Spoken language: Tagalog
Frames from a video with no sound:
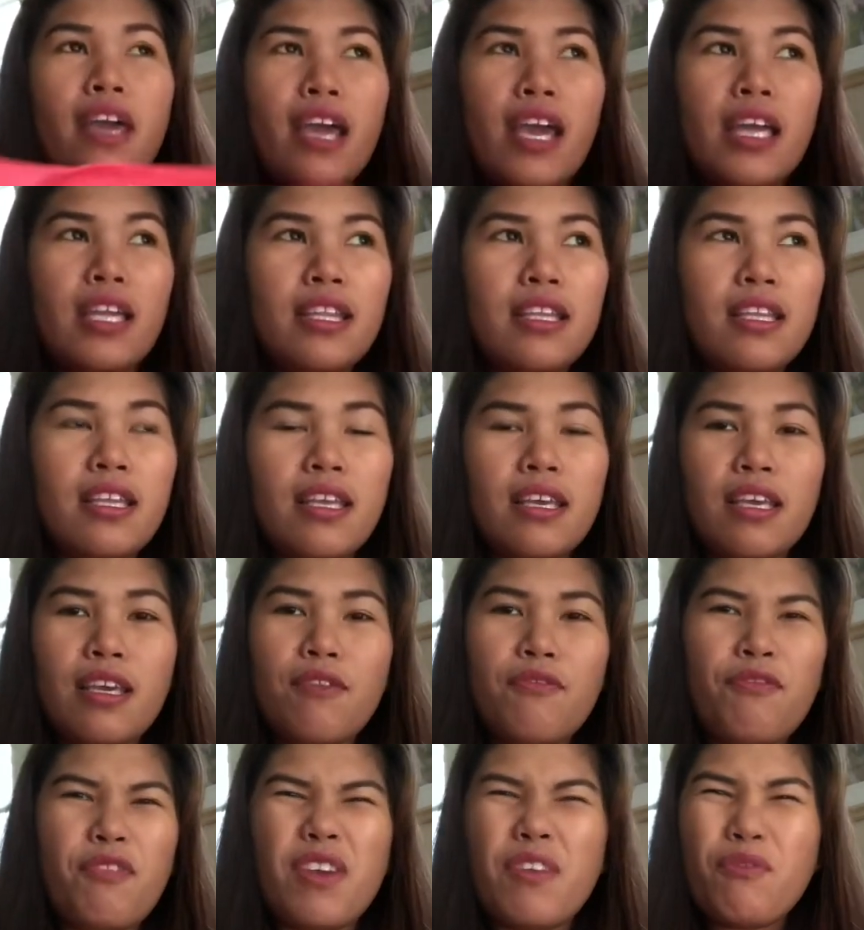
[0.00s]
And
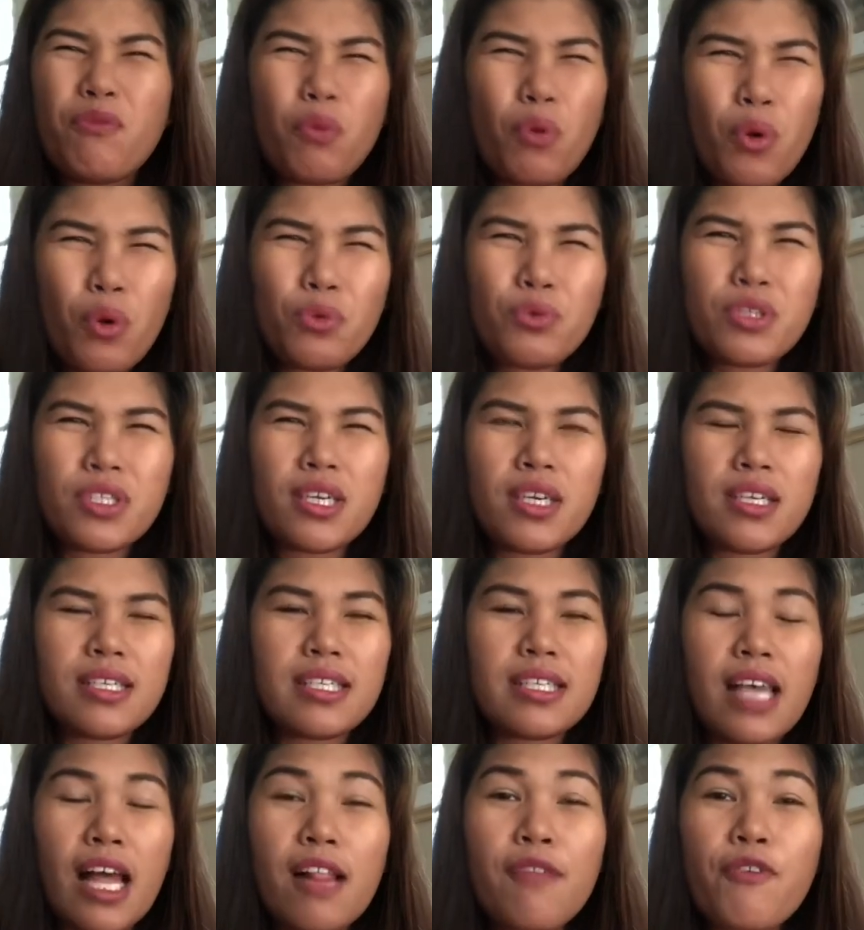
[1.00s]
if it won't
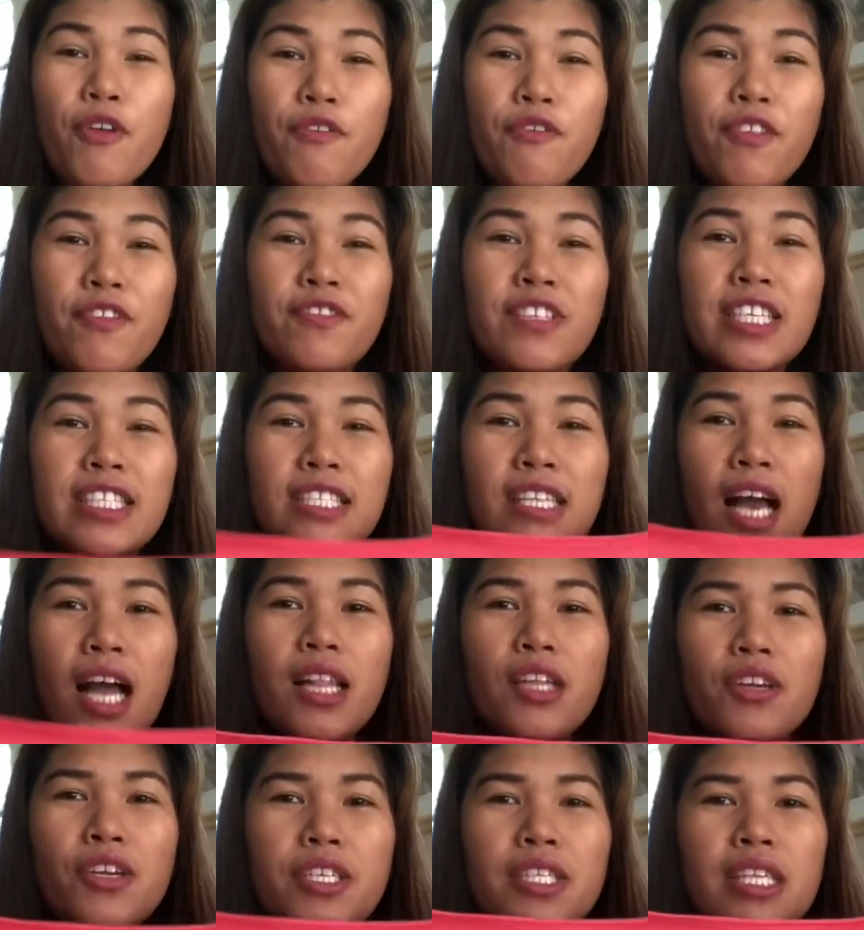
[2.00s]
sell for $15,
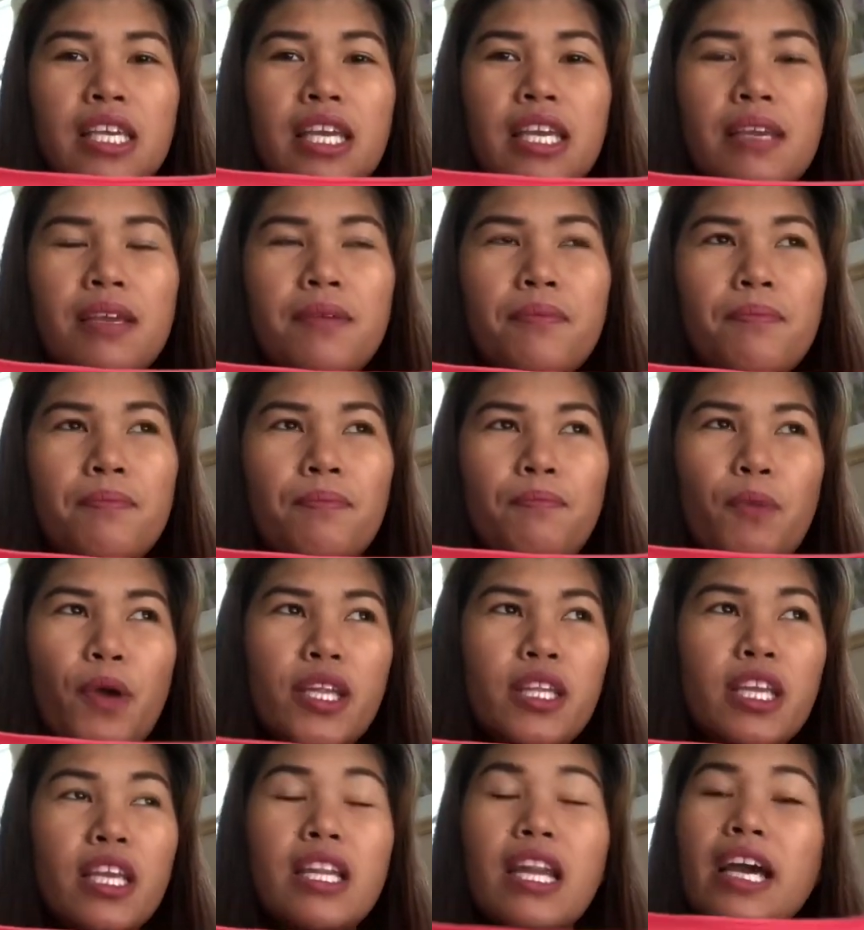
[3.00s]
i
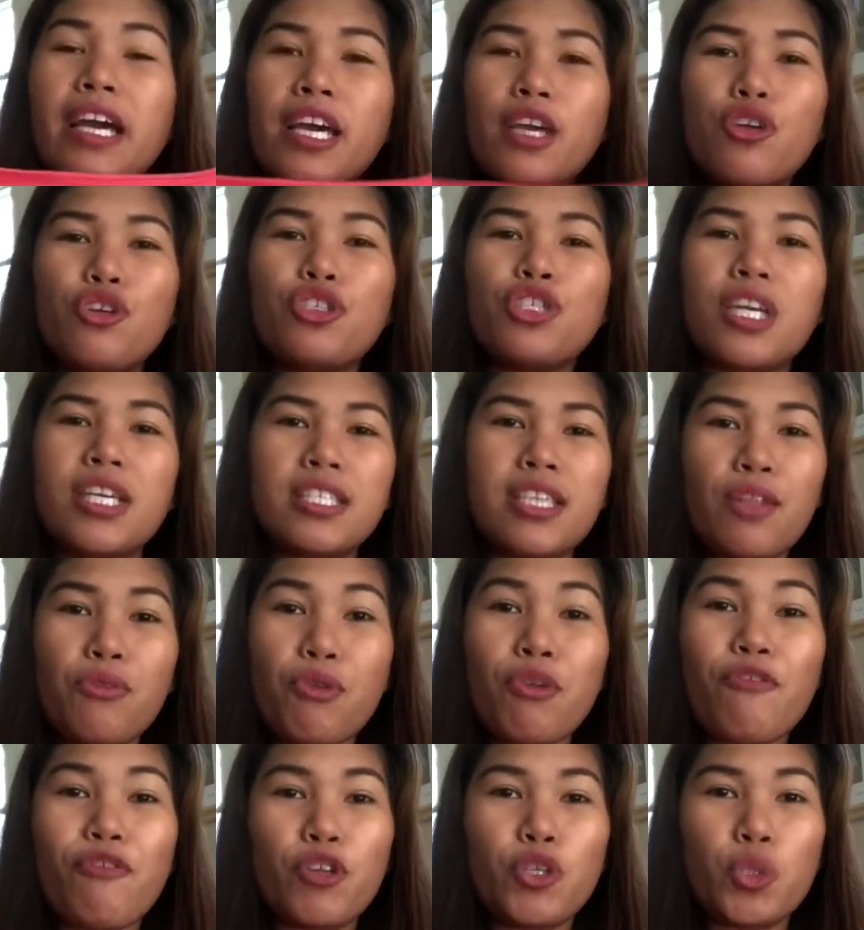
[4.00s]
pwede, ilagay ko siya sa
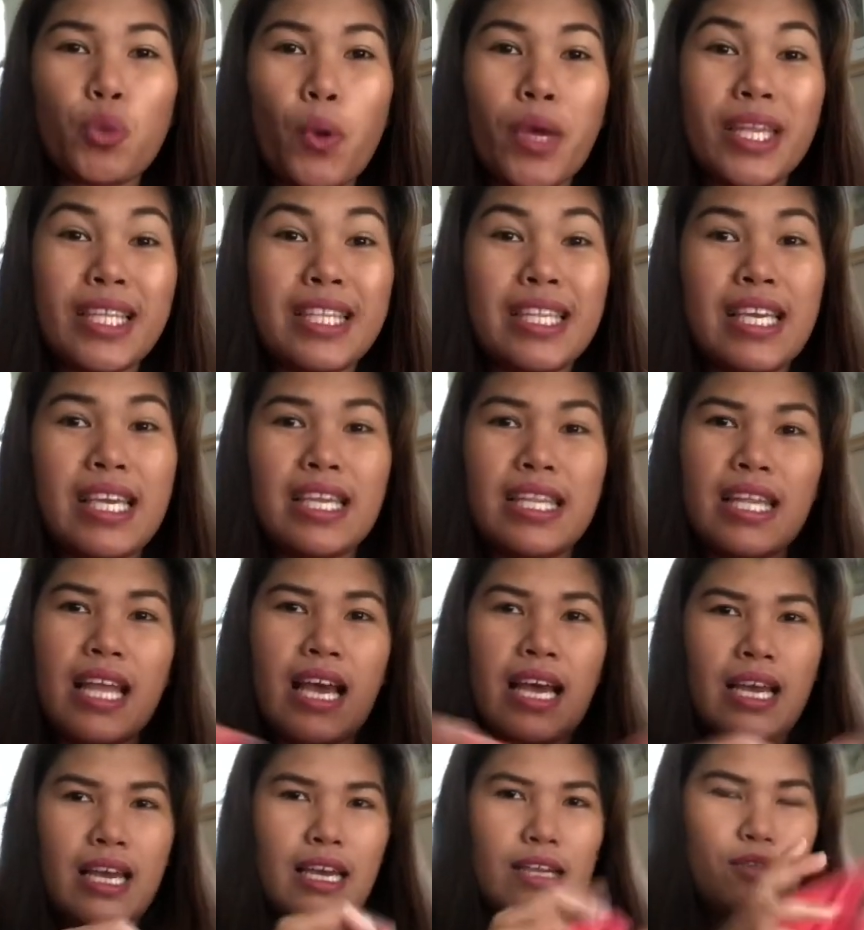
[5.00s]
3 for 20
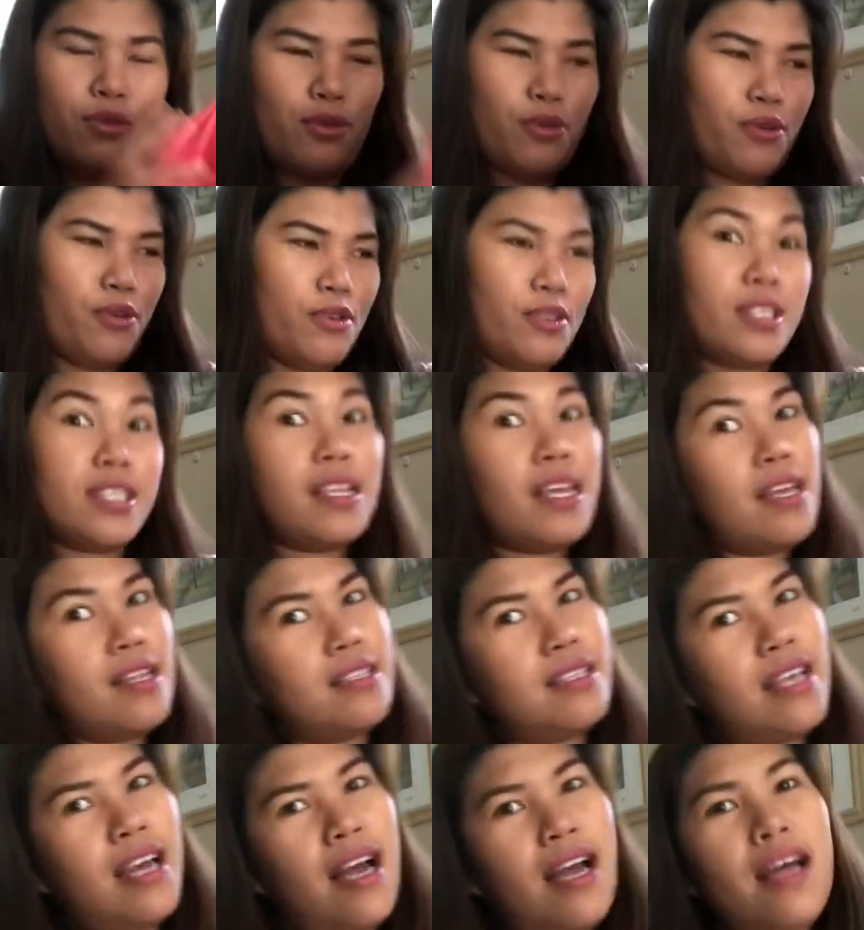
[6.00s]
na ano ko,
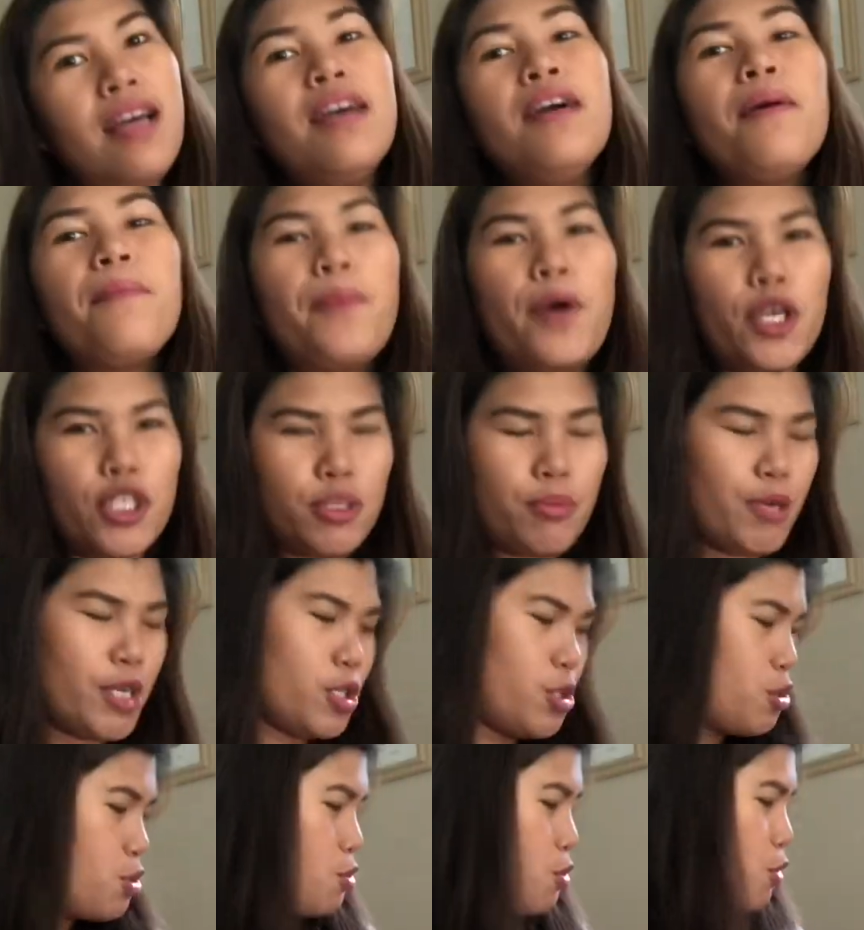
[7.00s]
sale sa
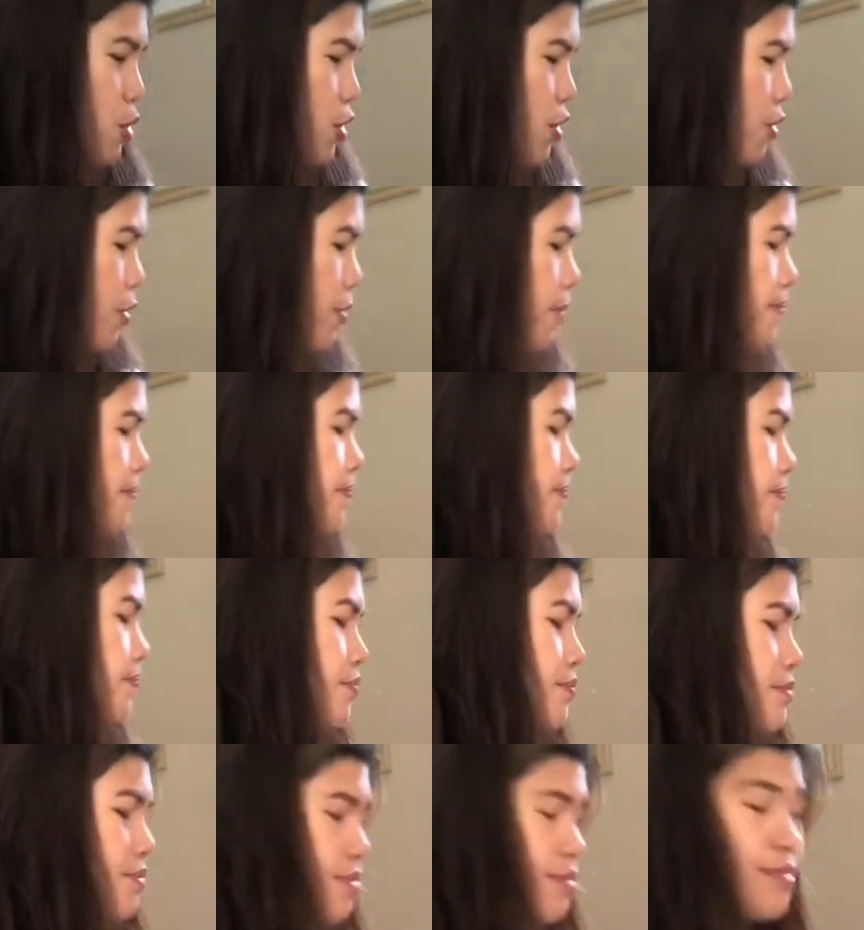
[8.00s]
Poshmark store ko.
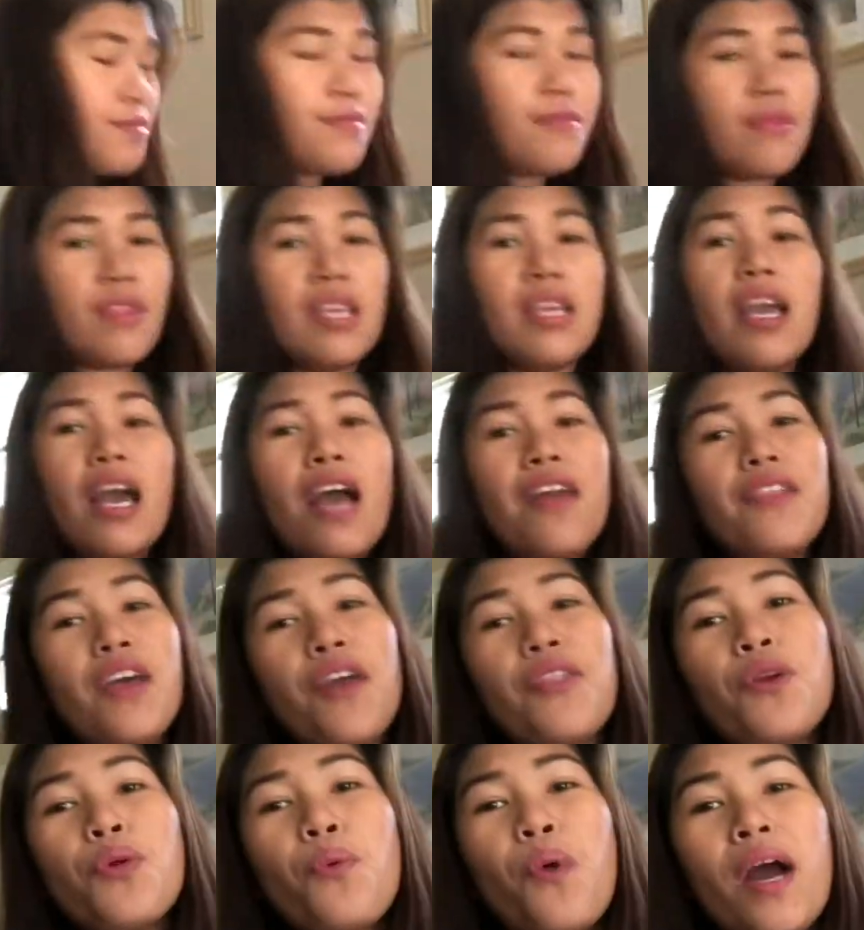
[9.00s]

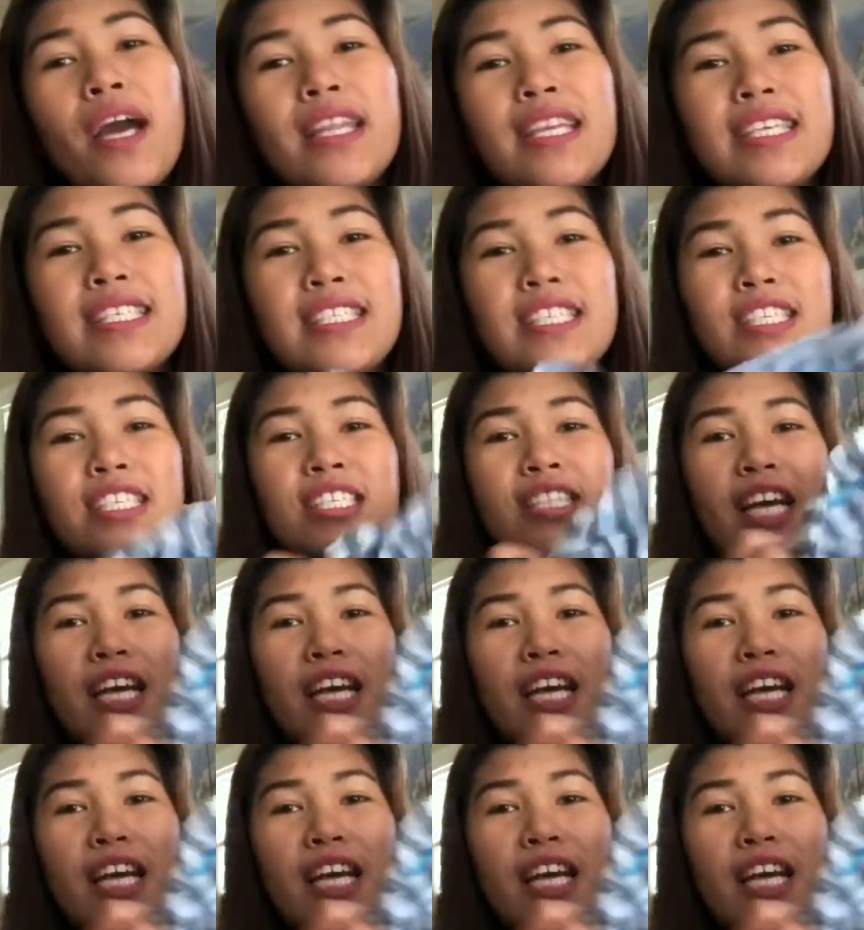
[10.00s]
Another one is this